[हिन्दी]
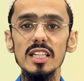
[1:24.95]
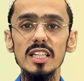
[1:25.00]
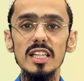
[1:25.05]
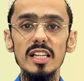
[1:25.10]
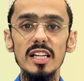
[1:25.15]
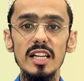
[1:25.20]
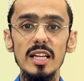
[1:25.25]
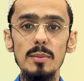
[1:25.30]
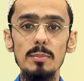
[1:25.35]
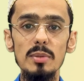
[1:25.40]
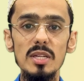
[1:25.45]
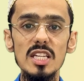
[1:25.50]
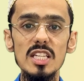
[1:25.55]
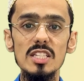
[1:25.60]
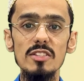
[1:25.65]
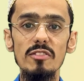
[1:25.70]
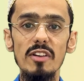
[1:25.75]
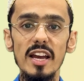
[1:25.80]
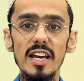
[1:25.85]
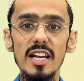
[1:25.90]
कि
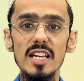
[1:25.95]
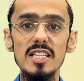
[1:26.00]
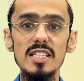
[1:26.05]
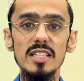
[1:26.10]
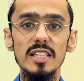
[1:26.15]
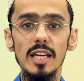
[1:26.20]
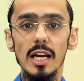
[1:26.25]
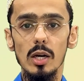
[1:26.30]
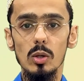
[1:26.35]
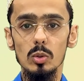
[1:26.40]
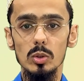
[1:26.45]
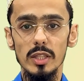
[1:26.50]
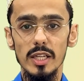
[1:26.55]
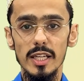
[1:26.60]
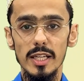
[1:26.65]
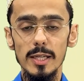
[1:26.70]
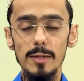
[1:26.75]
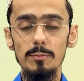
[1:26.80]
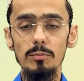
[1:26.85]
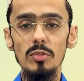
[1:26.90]
रेबीज़ वायरस क्या होता
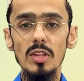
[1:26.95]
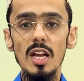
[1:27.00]
है